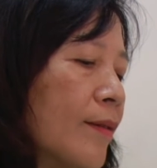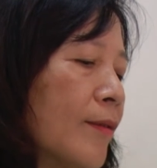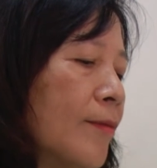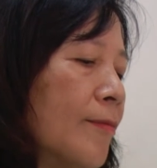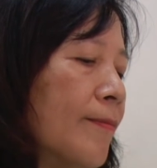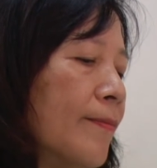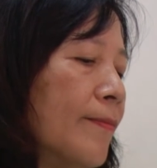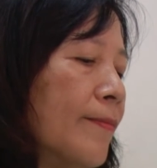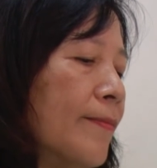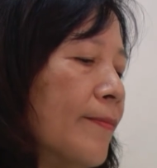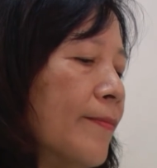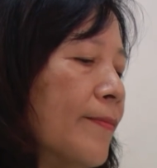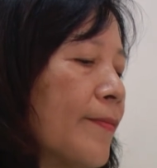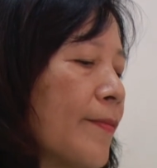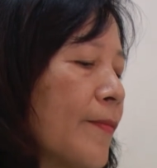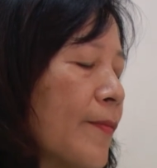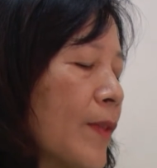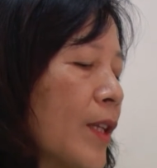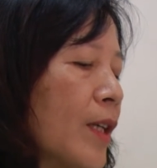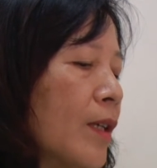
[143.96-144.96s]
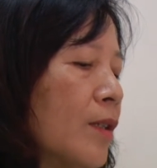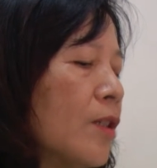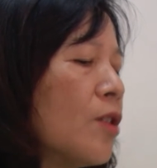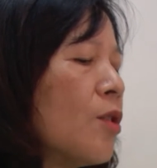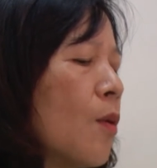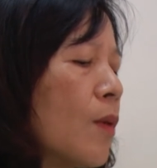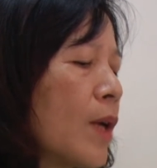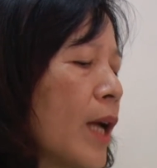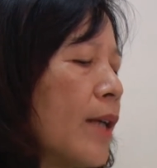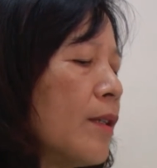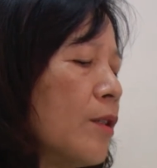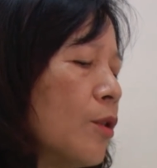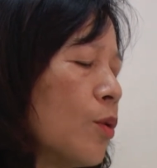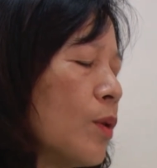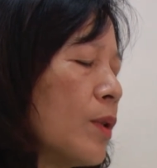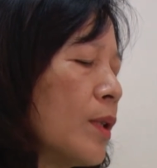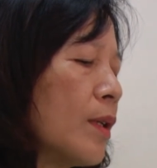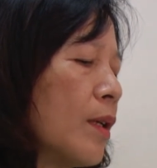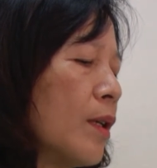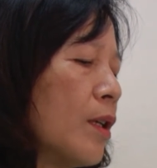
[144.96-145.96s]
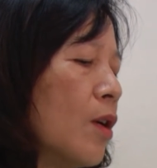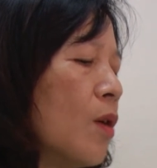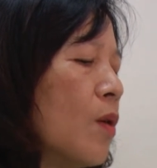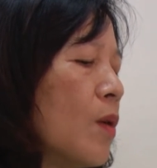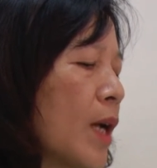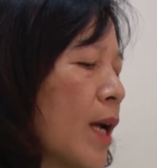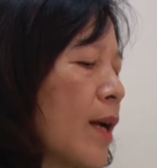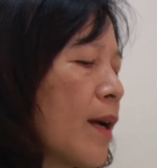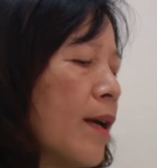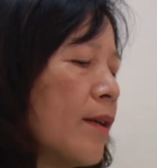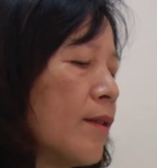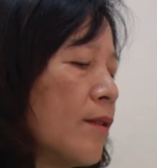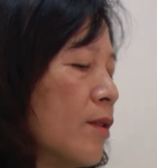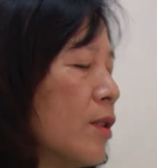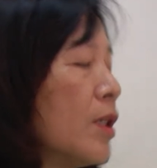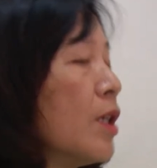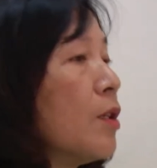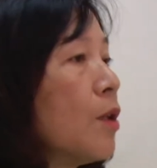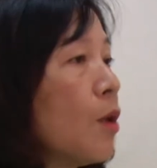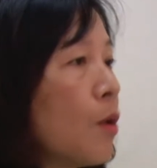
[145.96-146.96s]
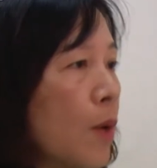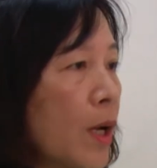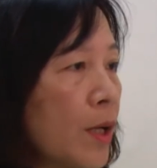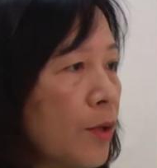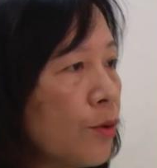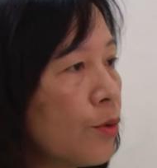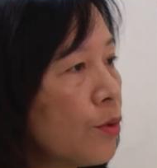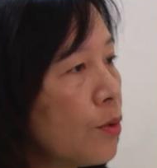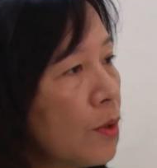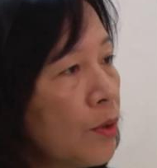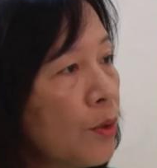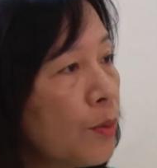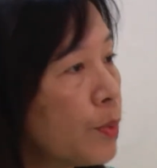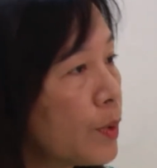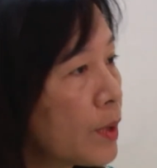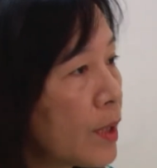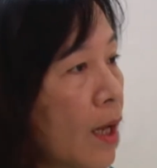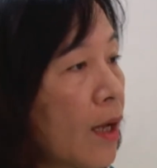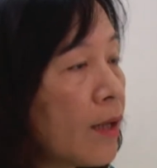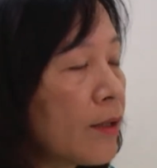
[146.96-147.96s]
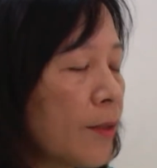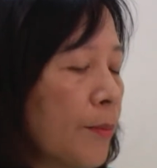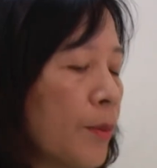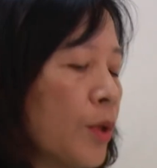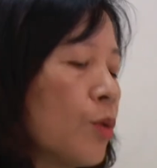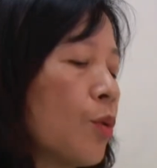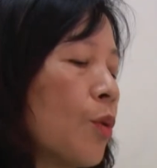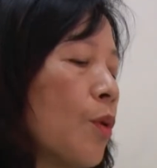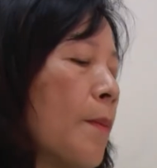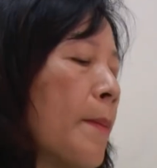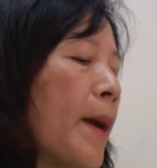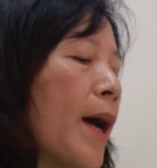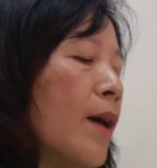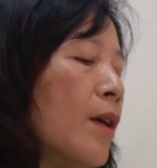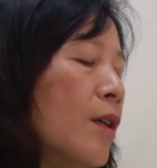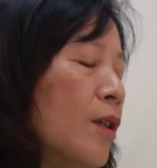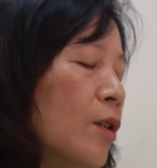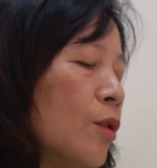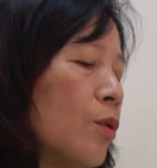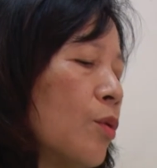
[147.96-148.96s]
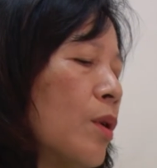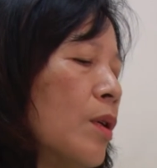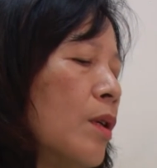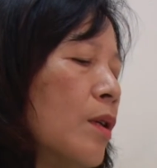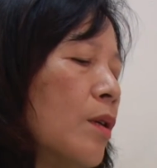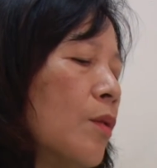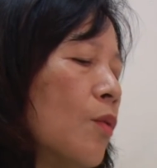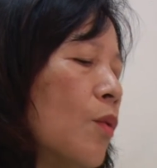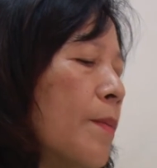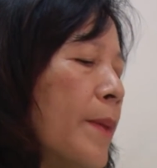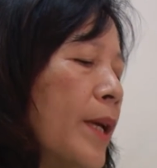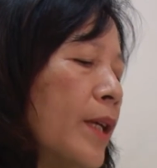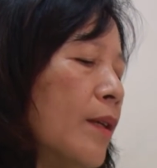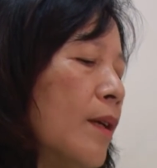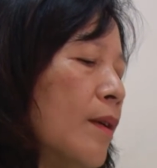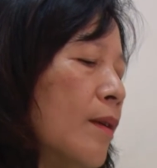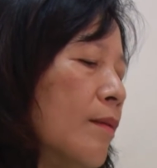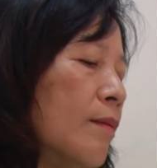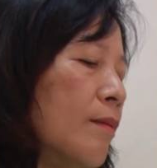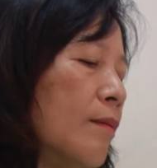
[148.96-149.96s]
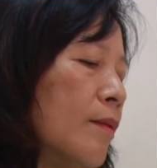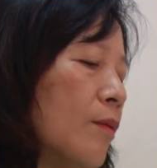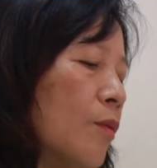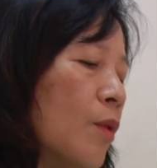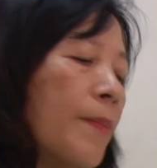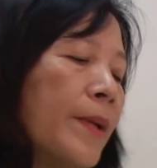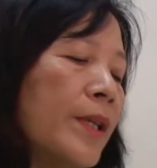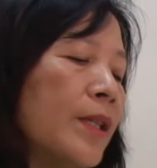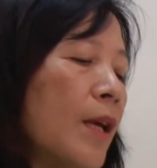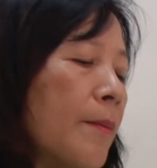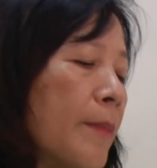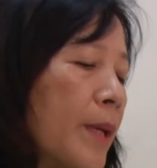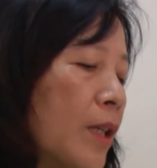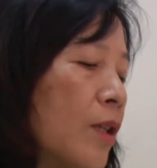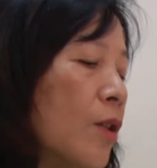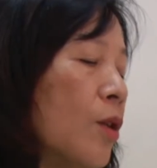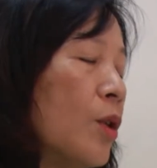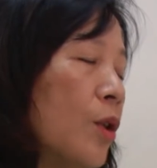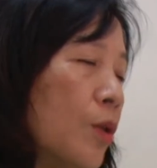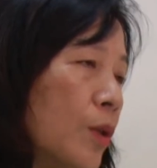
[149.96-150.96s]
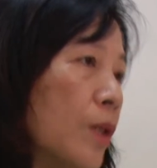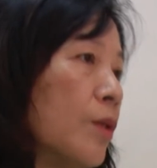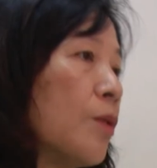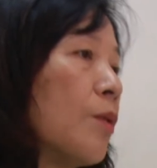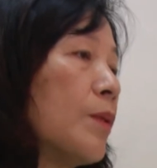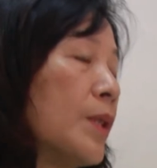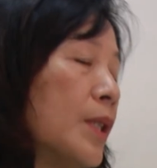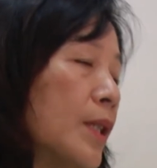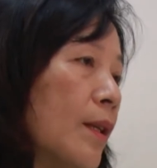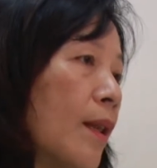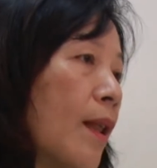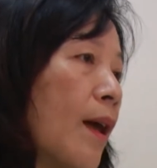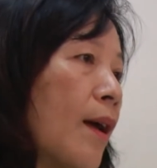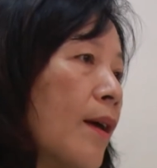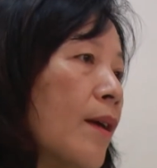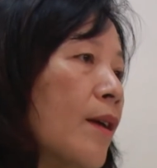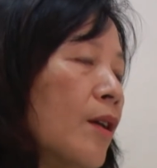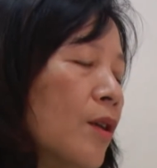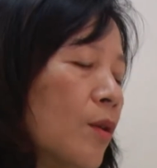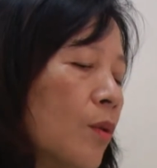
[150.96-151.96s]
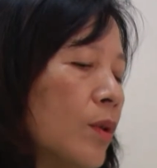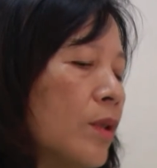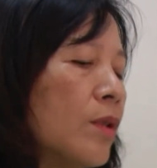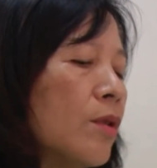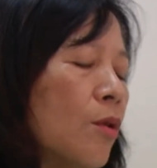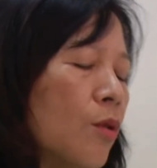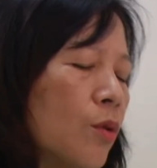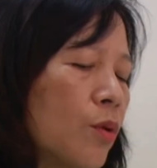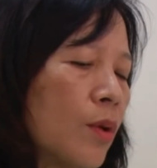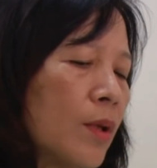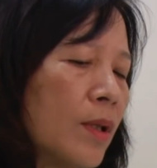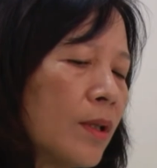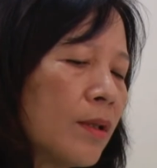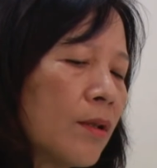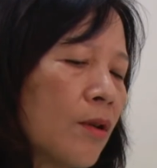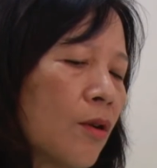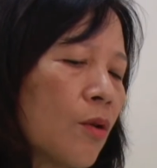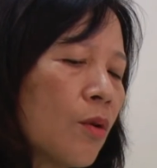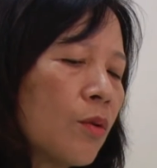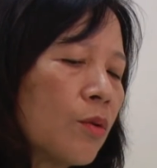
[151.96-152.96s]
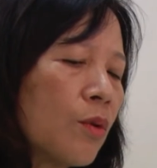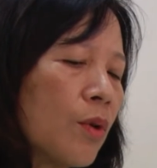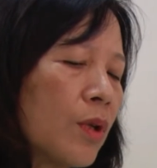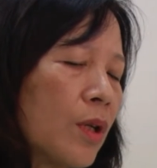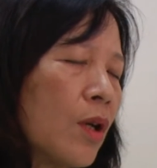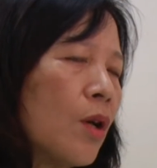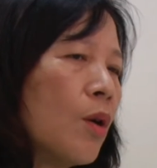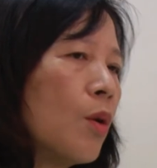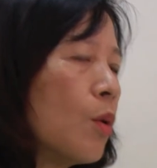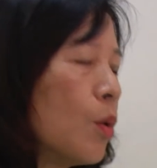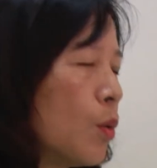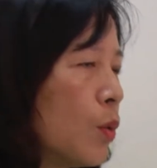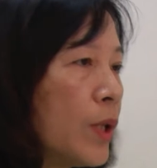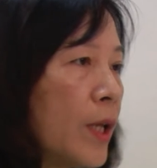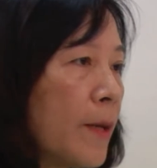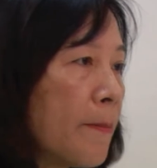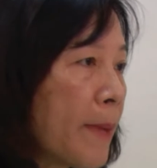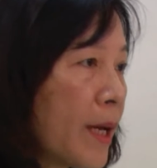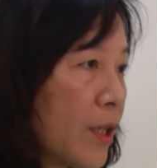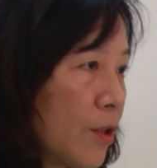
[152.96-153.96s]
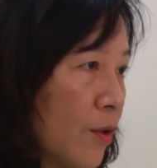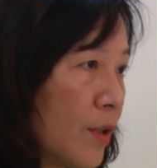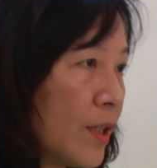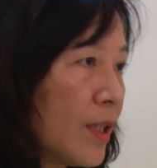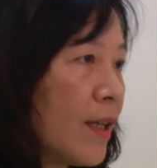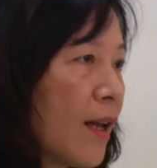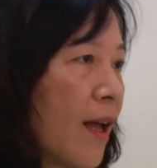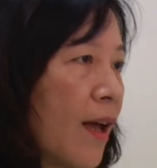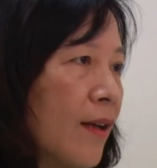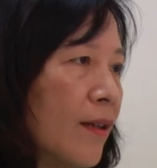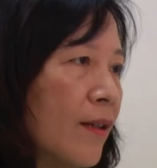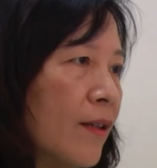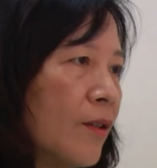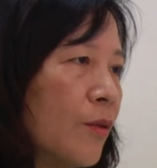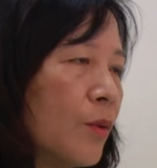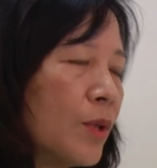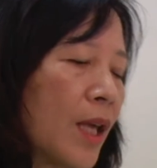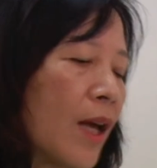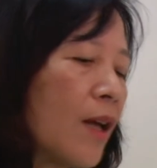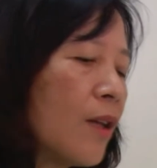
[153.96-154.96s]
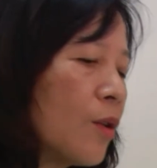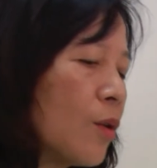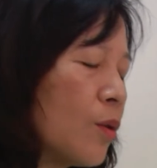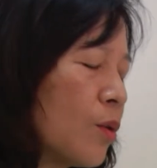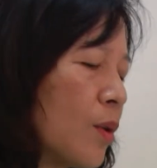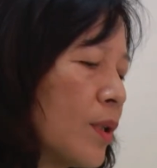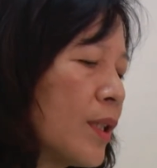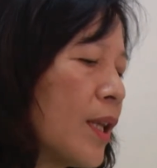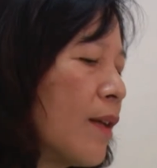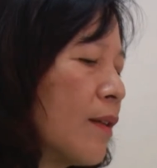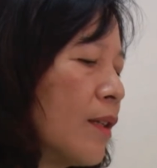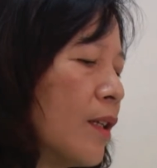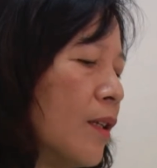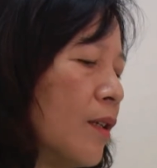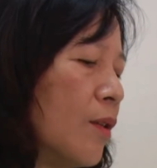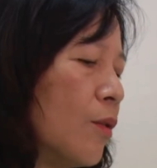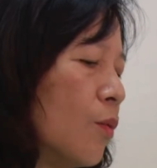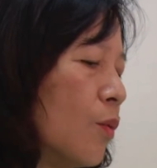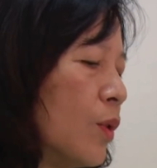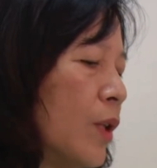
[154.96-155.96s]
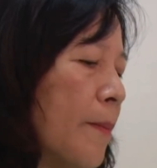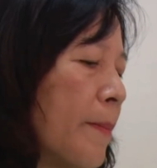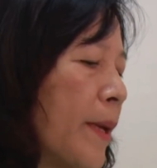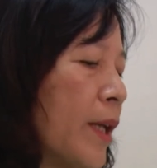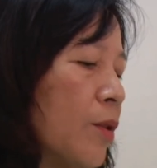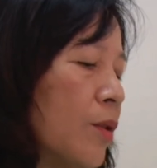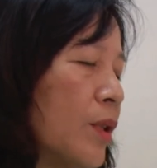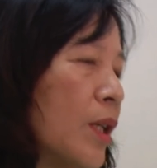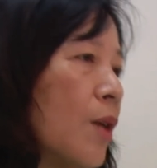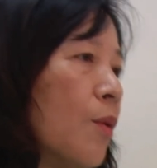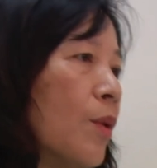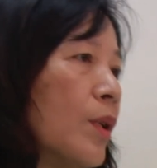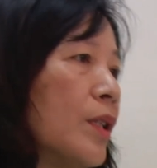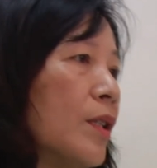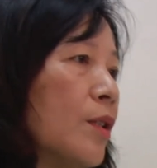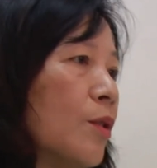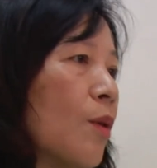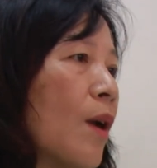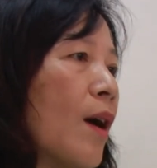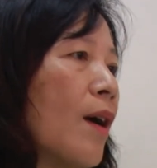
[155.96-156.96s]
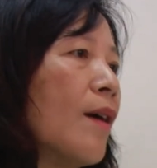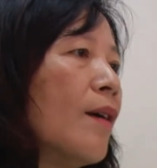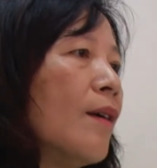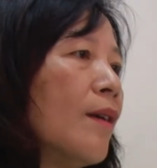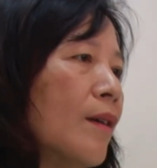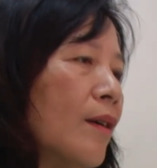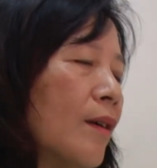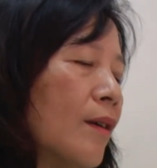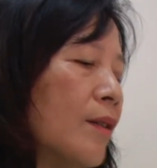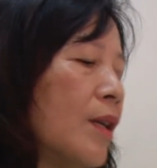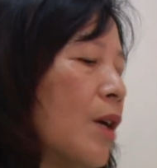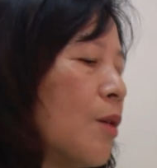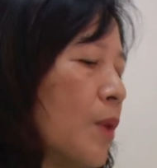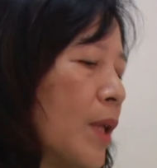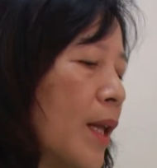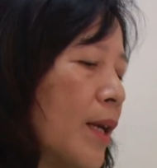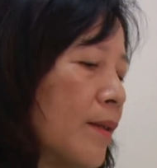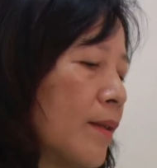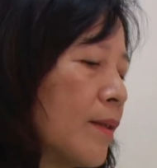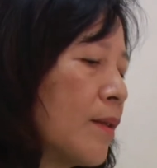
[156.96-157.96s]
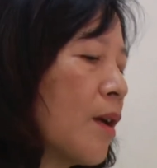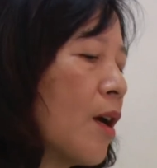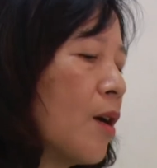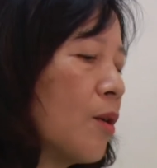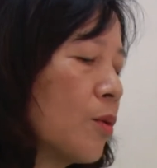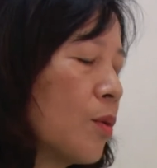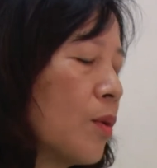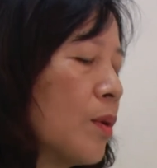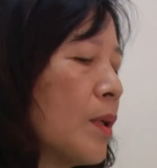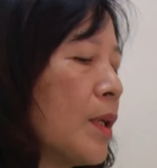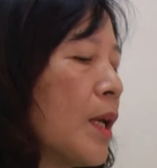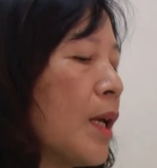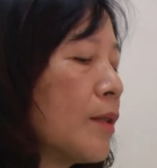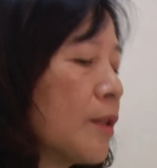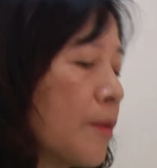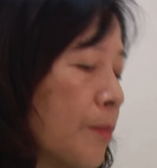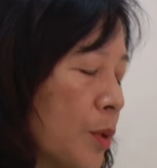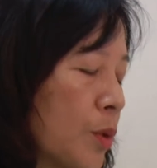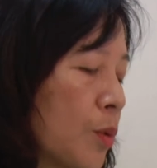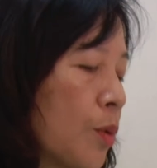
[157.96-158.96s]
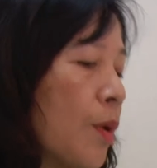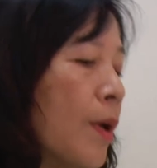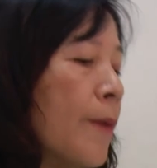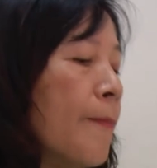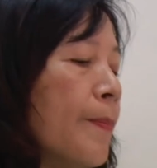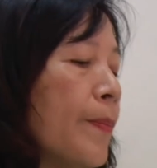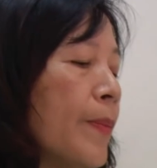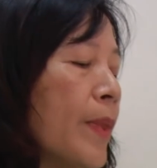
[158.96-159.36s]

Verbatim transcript: 嗯。自从开始做这个以后，刚开始千头万绪，因为不知道怎么做嘛，所以我每天我平常每天都六点钟醒来。我自从做了这个工作以后，我五点半就起来了。我常常都说，上帝五点半就叫我起床，啊，让我来思考说要怎么做。